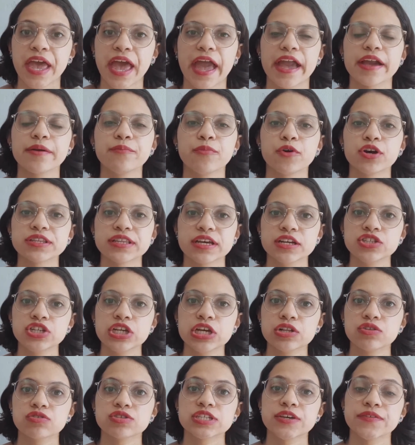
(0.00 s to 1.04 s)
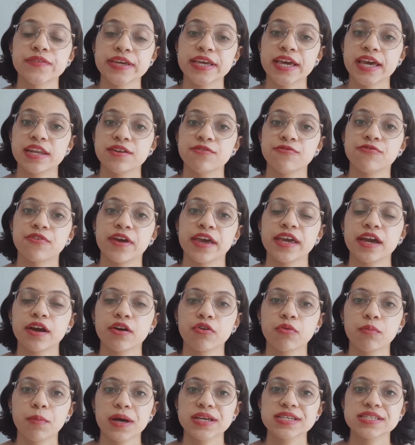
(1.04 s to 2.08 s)
É importante, inclusive, que ele venha
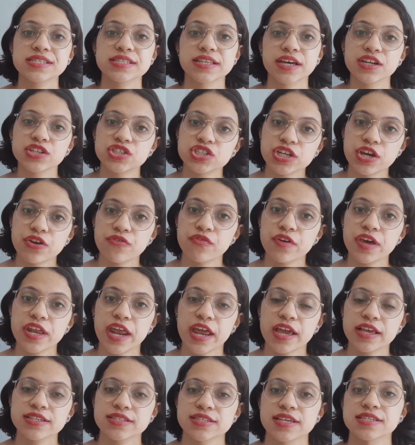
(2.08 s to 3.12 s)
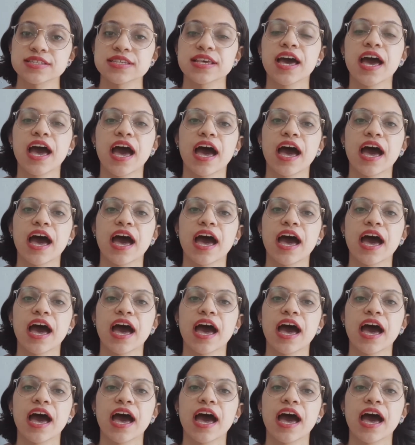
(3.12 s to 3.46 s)
com bastante referências,